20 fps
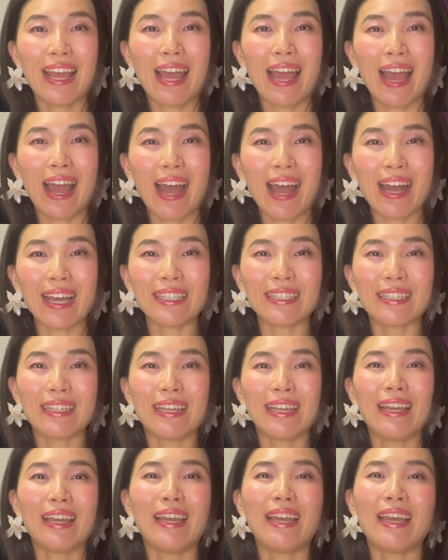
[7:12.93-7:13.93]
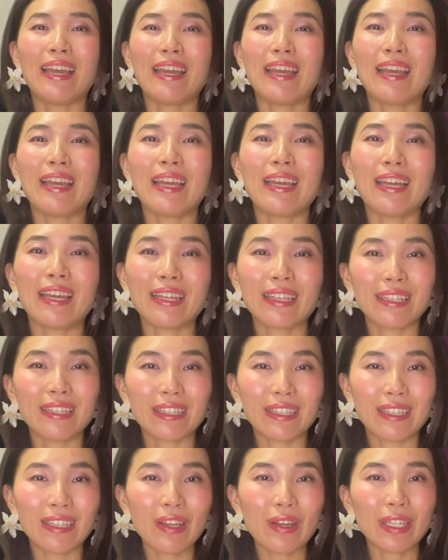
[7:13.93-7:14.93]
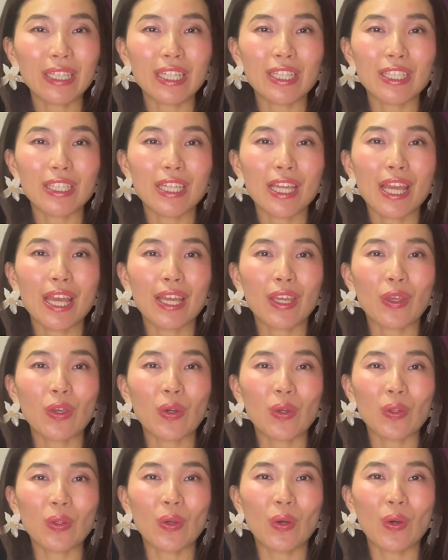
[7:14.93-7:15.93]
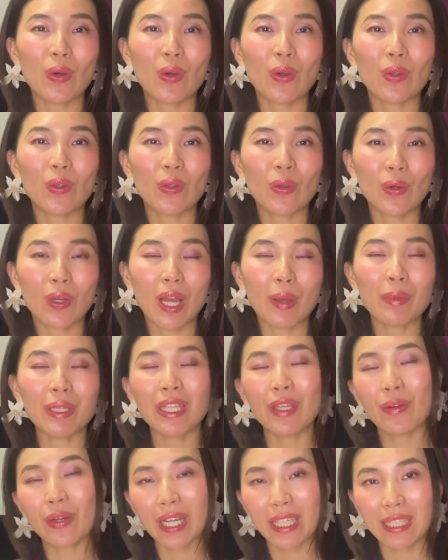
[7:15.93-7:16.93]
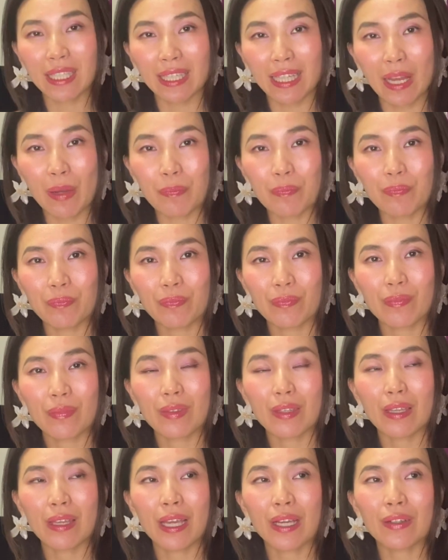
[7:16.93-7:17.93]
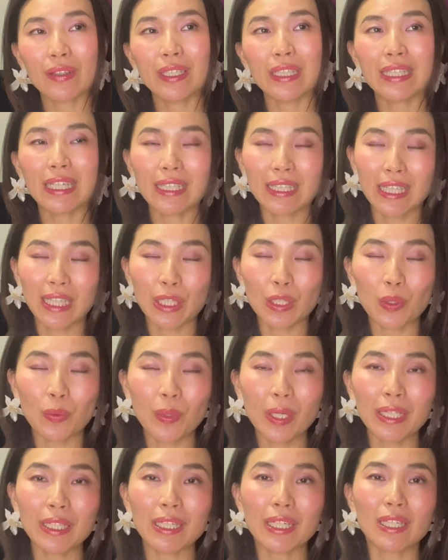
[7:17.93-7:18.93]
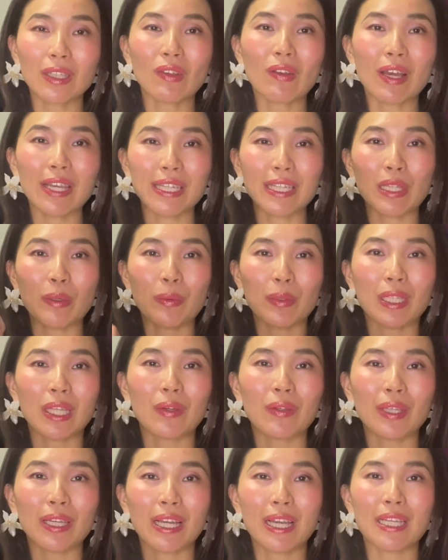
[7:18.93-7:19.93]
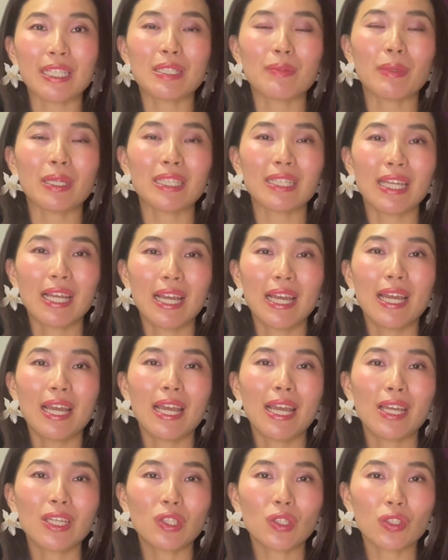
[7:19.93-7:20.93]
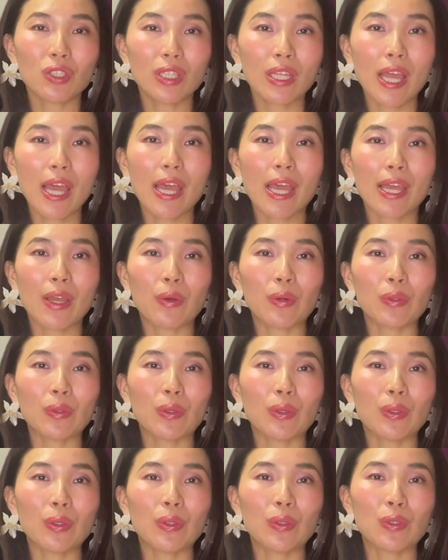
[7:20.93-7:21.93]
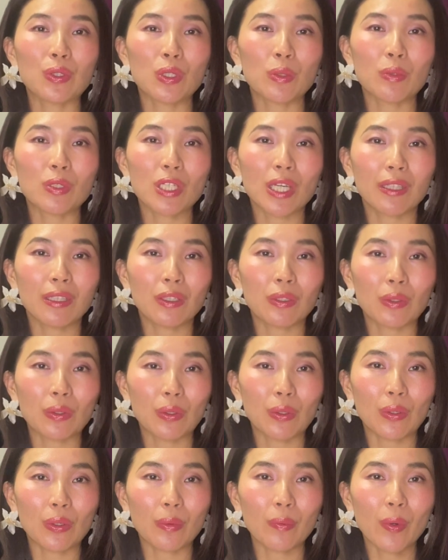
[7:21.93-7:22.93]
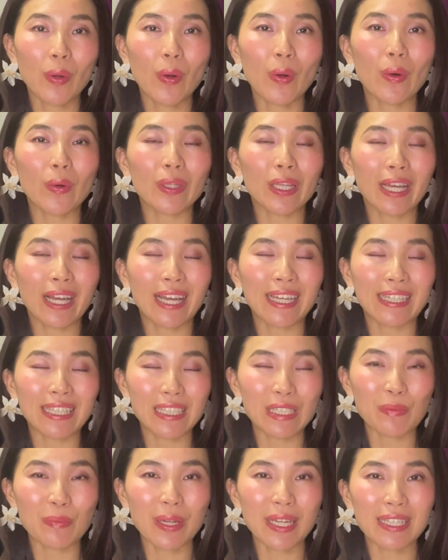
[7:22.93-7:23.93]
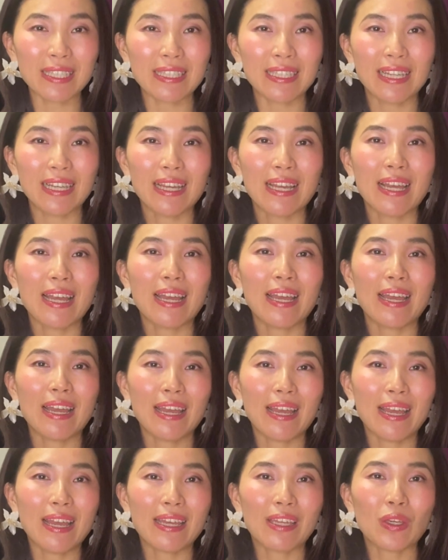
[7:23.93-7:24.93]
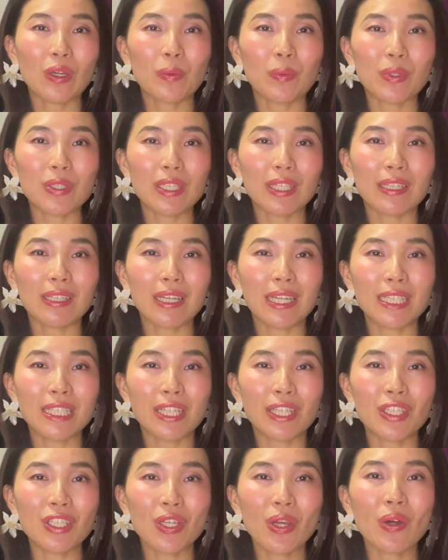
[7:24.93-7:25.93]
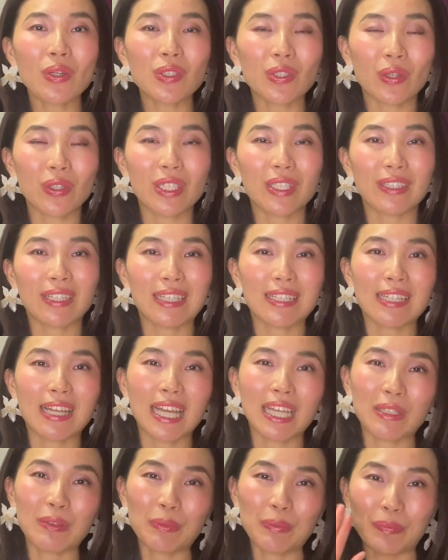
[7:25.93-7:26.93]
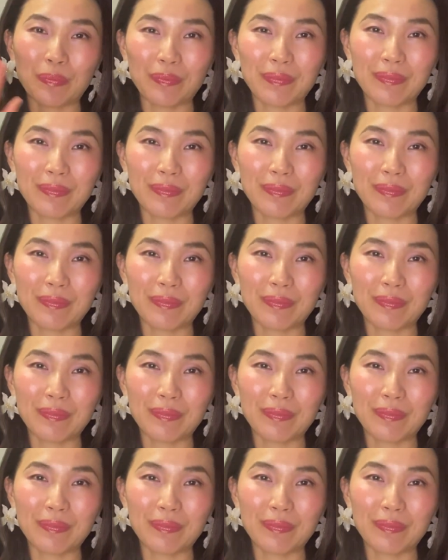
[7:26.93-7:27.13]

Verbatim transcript: はい、ではですね、今日の動画見てよかったな、役に立ったなと思われた方は、いいねボタンをお願いします。そして、この YouTube チャンネル登録もお願いいたします。今日も素敵な一日をお過ごしください。